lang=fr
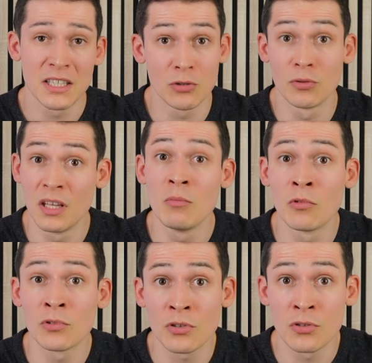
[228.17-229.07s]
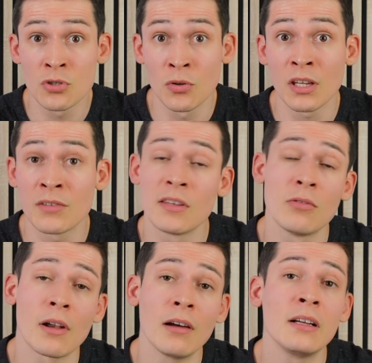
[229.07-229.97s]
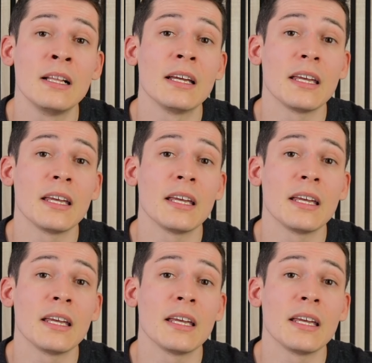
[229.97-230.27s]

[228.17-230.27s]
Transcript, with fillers: qui te démontrent ce cas de figure là